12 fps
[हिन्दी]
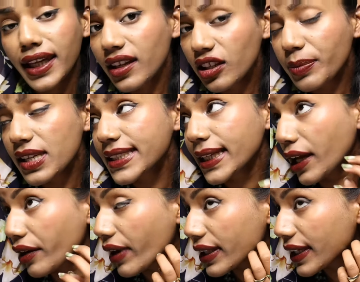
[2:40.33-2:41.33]
ईयर
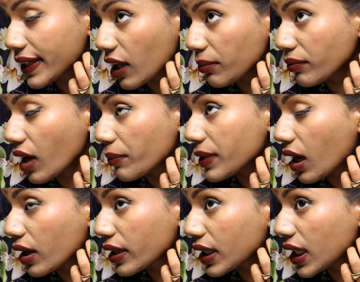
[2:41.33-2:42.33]
पियर्सिंग करवाते टाइम आप
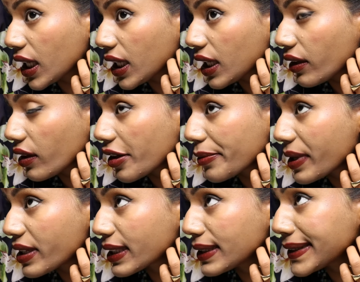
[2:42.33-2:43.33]
ध्यान रखें कि ईयर
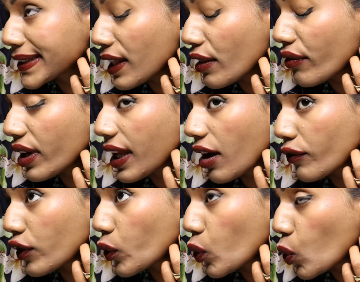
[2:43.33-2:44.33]
पियर्सिंग सिल्वर
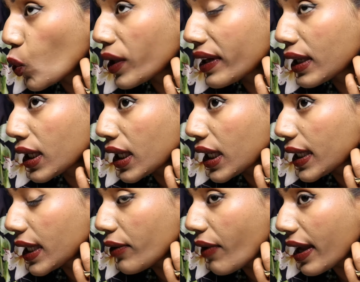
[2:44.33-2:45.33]
या फिर गोल्ड
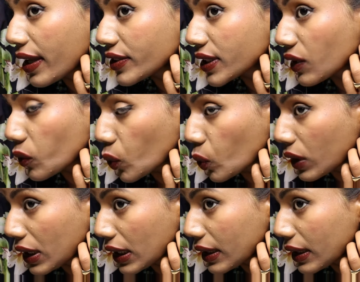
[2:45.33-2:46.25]
के वायर से हो